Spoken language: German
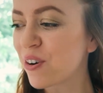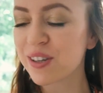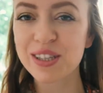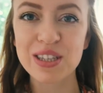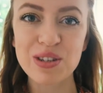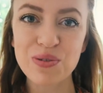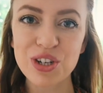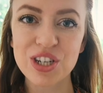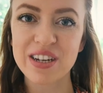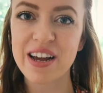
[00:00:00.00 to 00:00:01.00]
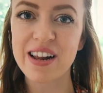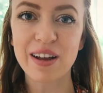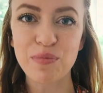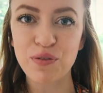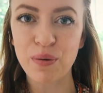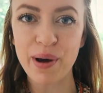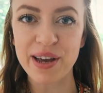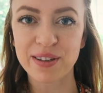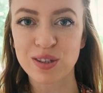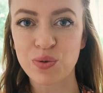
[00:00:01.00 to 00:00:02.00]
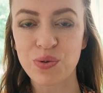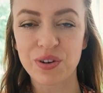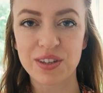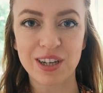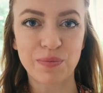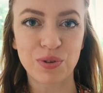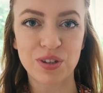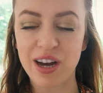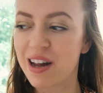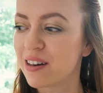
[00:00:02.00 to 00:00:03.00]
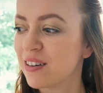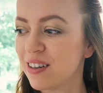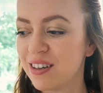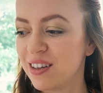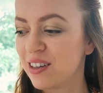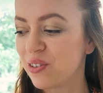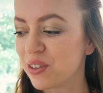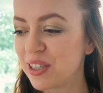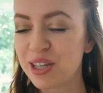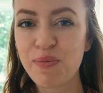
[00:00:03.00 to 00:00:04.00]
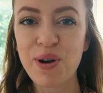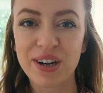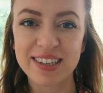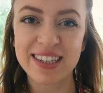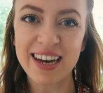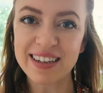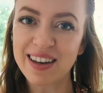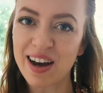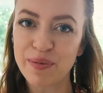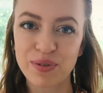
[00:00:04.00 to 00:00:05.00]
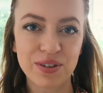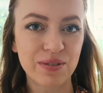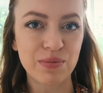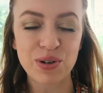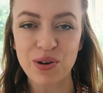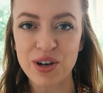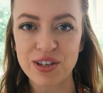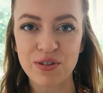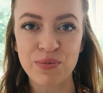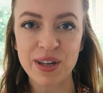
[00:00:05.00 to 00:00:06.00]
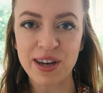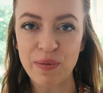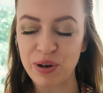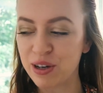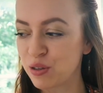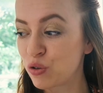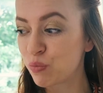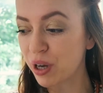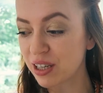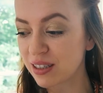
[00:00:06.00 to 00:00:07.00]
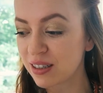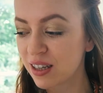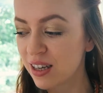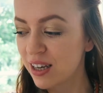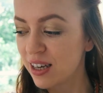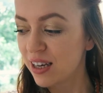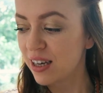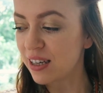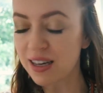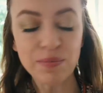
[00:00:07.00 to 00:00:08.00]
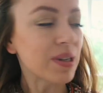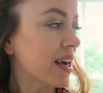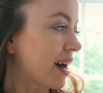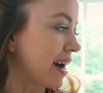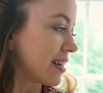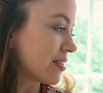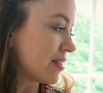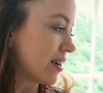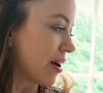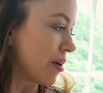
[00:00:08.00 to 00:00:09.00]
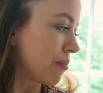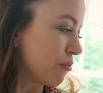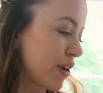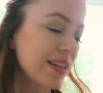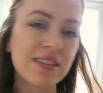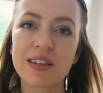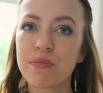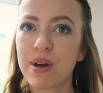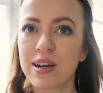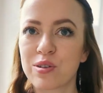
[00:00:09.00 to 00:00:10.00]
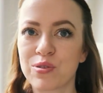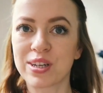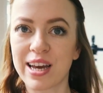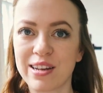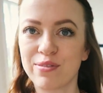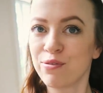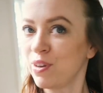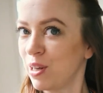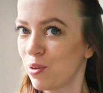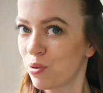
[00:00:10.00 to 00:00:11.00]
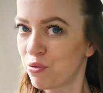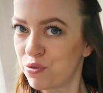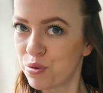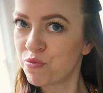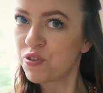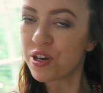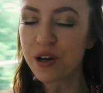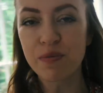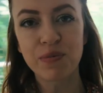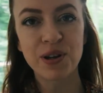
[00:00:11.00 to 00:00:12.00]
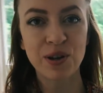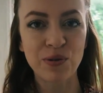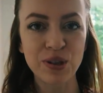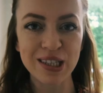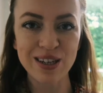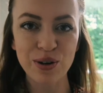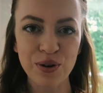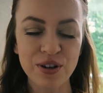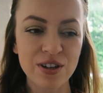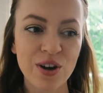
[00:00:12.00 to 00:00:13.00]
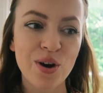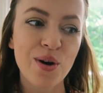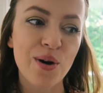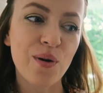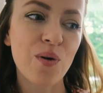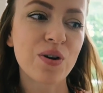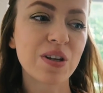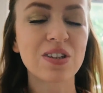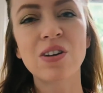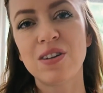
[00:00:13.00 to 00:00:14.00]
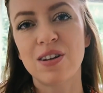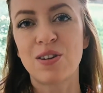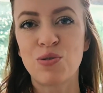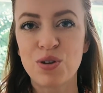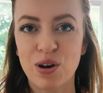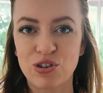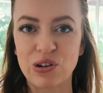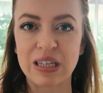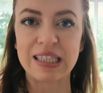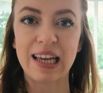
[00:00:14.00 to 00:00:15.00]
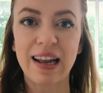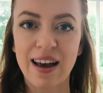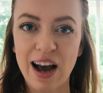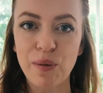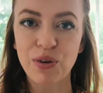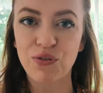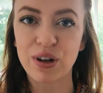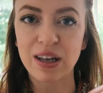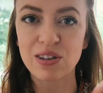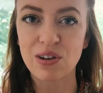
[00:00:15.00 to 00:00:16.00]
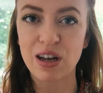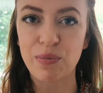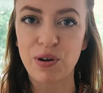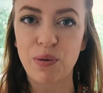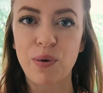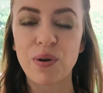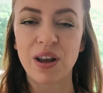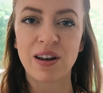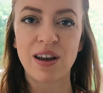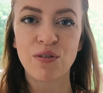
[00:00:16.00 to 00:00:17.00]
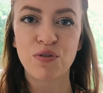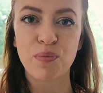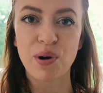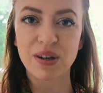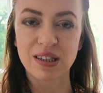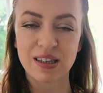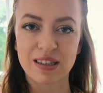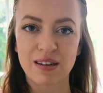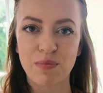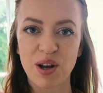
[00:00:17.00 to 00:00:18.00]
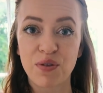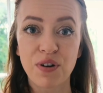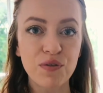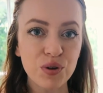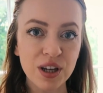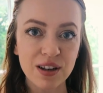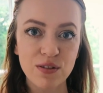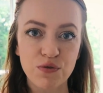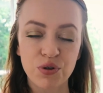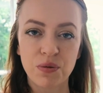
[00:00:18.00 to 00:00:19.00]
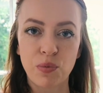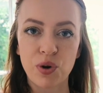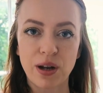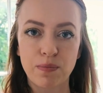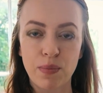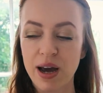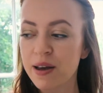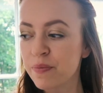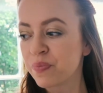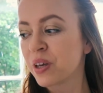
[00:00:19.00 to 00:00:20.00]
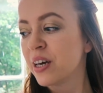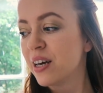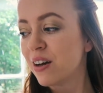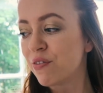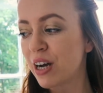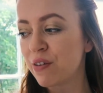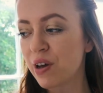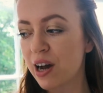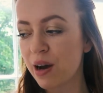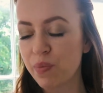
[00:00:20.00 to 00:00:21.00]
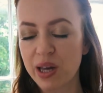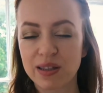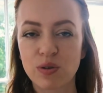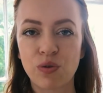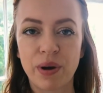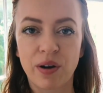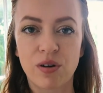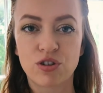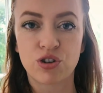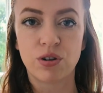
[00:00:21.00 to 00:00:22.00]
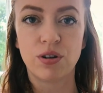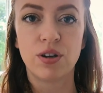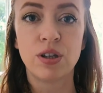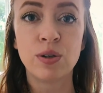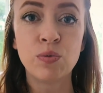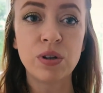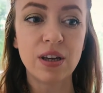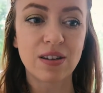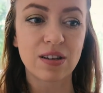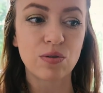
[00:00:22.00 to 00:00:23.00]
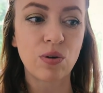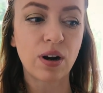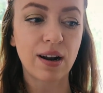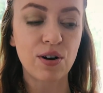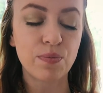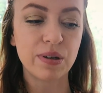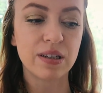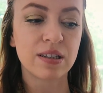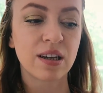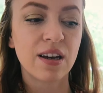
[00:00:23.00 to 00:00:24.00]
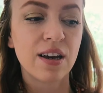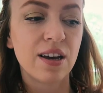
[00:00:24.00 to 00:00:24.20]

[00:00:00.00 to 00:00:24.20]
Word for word: Woche ist so schnell an mir vorbeigezogen und ich habe total noch nicht die Möglichkeit gehabt, mit euch über die Kamera zu sprechen. Ich habe mich gerade ähm, fertig gemacht und ein Video gefilmt, wie ihr im Hintergrund sehen könnt. Und das solltet ihr natürlich auch schon gesehen haben. Ich verlinke es euch aber nochmal unten in der Infobox. Das sind meine Favoriten für den Monat Mai, weil wir haben jetzt, oh mein Gott, schon Juni. Es ist unglaublich.